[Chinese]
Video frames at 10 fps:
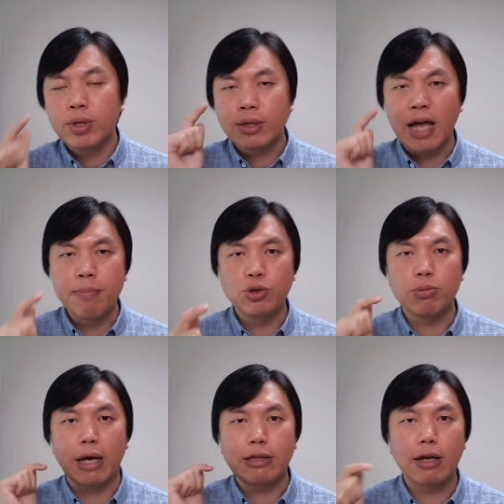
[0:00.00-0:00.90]
他们就
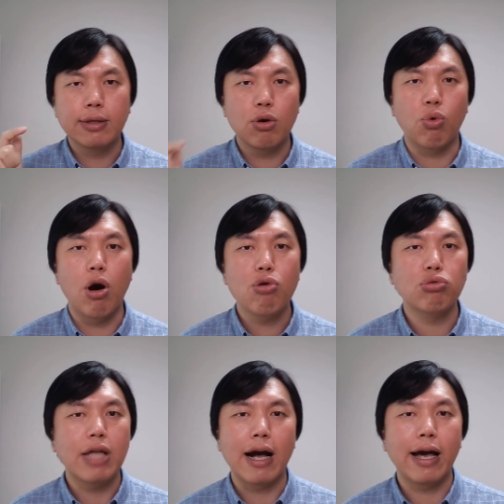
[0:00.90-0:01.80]
把当地的火药
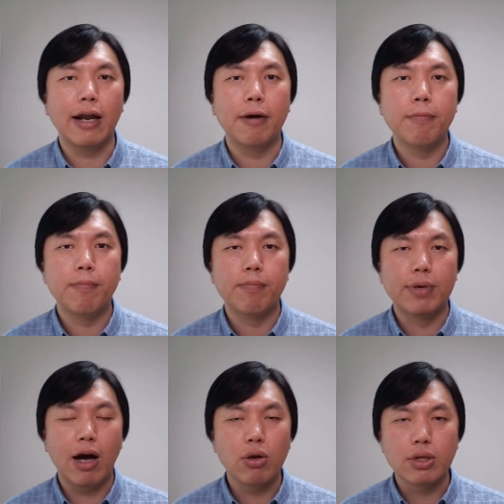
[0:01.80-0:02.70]
库打开了。
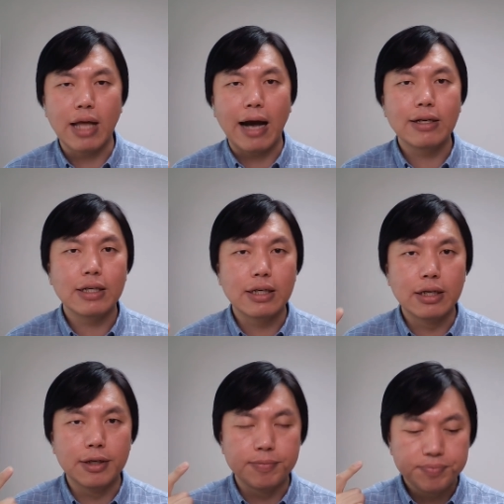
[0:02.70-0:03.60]
然后拿着这
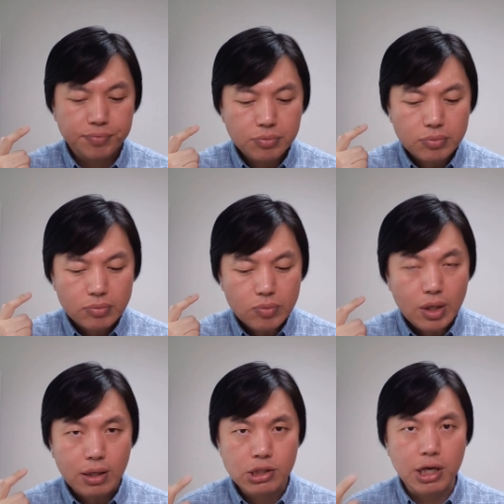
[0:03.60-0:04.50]
个
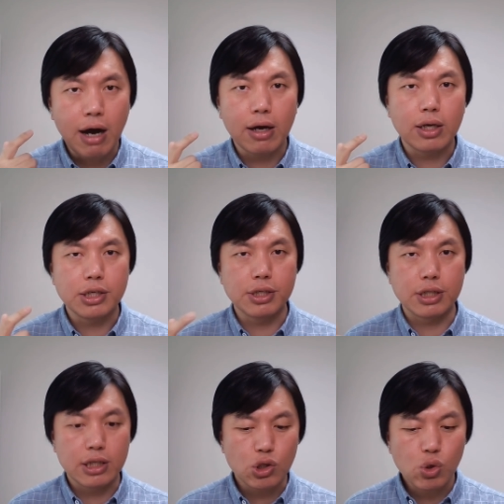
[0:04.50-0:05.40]
枪，甚至
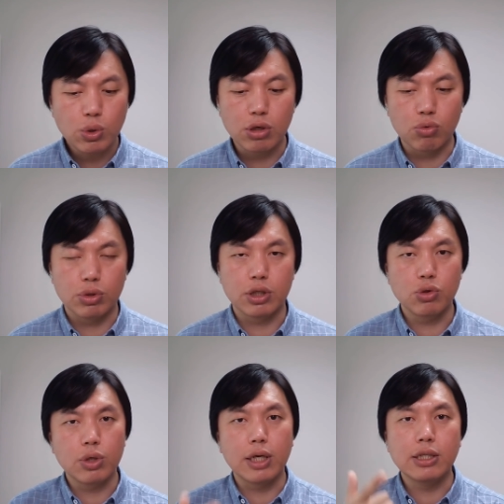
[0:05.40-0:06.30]
一些重型武器，
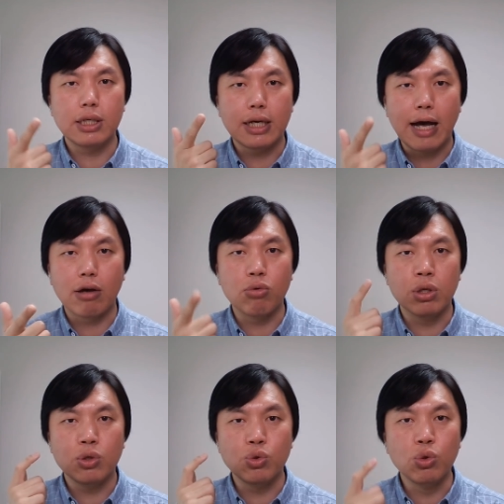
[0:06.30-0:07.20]
就跟这个韩国
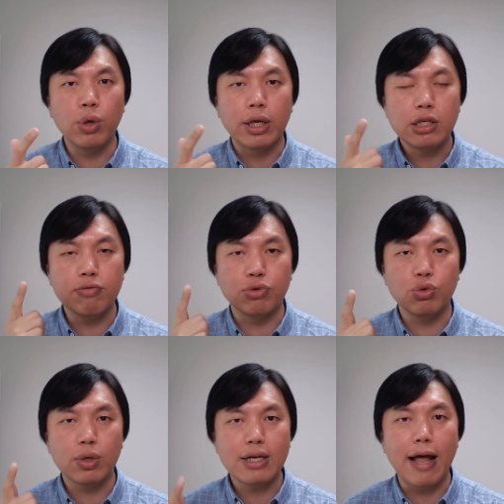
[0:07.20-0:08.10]
的军队、政府
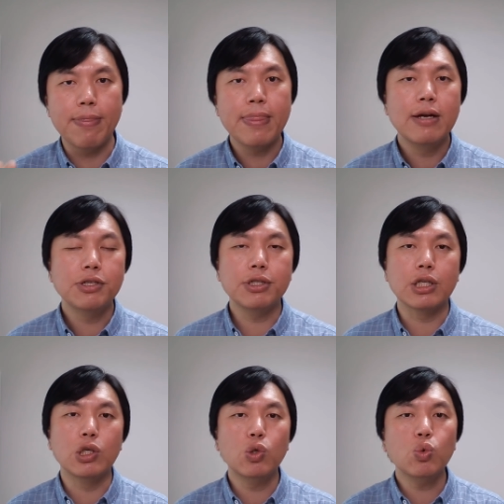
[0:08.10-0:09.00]
军队干，甚至
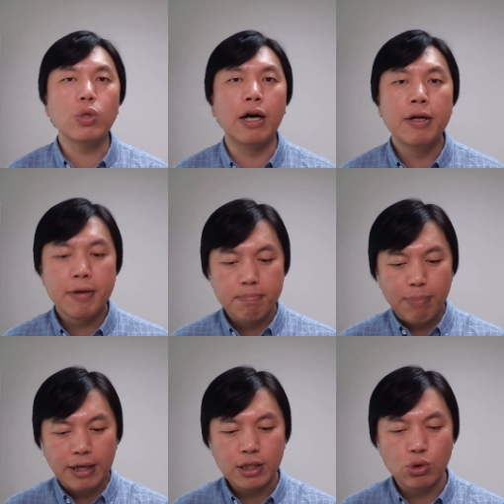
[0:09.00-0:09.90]
一度呢
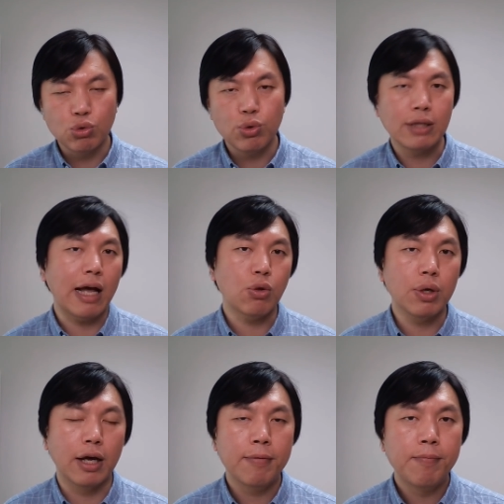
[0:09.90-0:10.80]
把这个军队还打
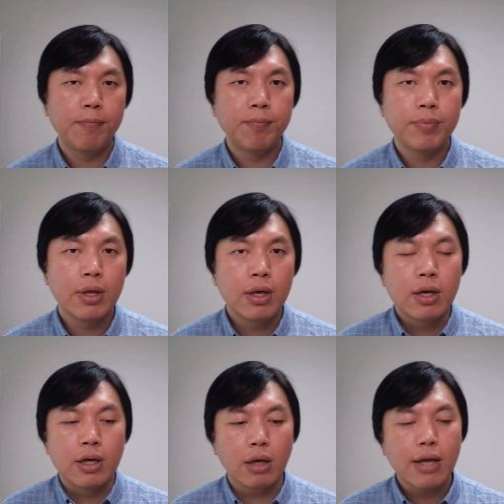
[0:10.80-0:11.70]
退了。
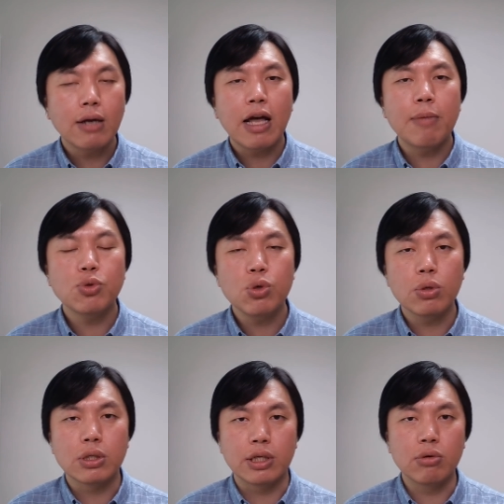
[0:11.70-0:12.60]
然后当然他们最后
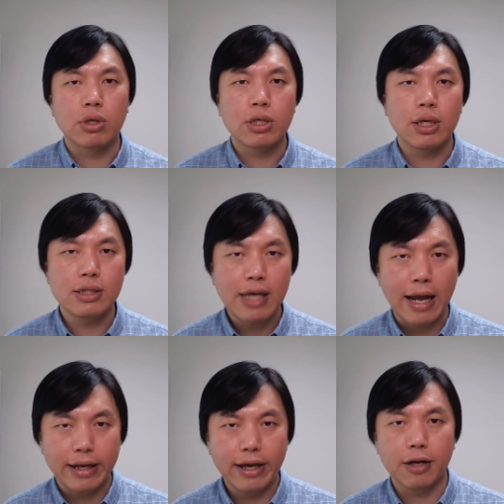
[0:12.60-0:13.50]
的结果是很
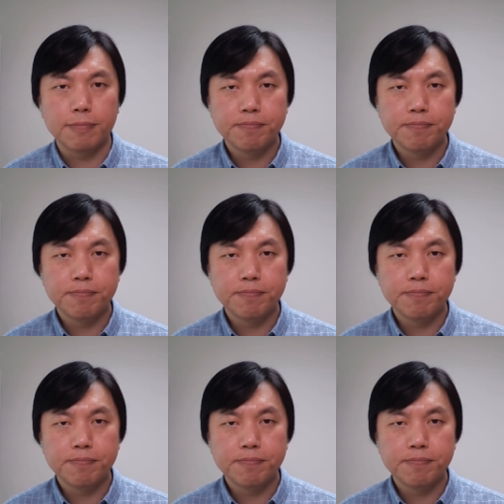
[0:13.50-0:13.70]
惨烈了。